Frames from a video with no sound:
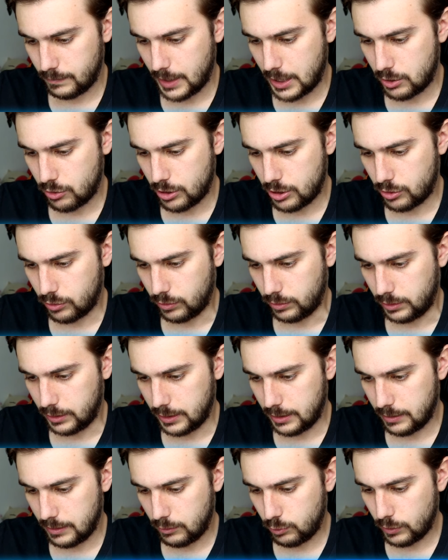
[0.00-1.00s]
Eso, eso.
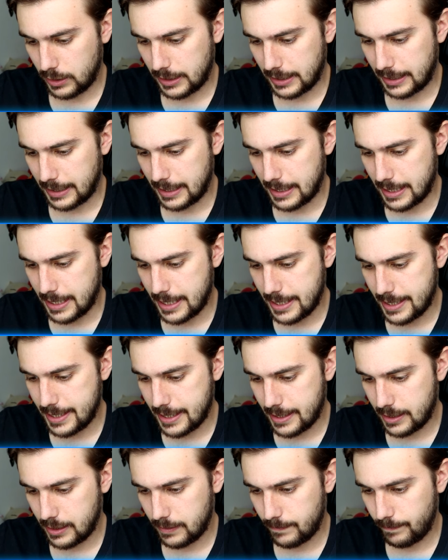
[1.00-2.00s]
Tú atácale a
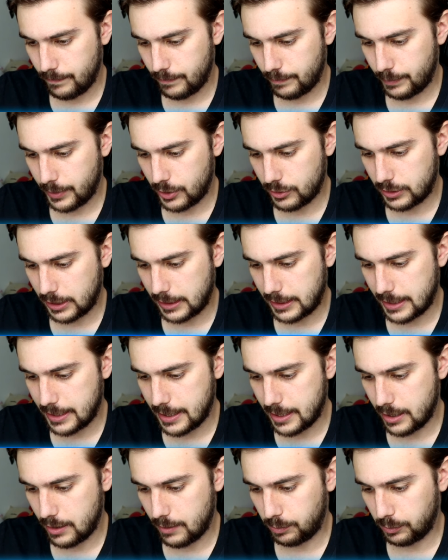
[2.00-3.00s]
ella pero estate
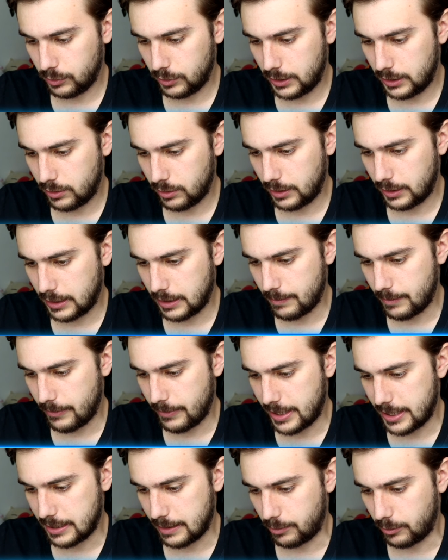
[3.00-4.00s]
ahí en el puntito de que me
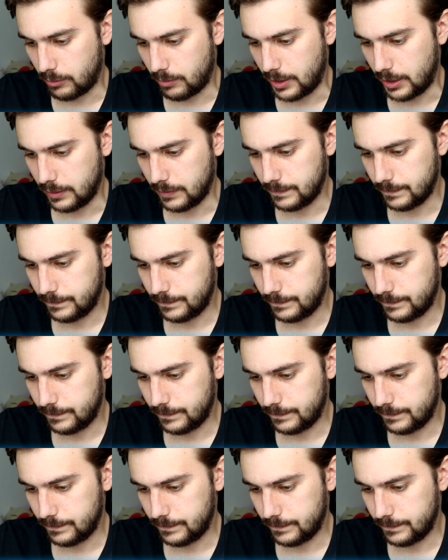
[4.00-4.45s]
vienes a por mí.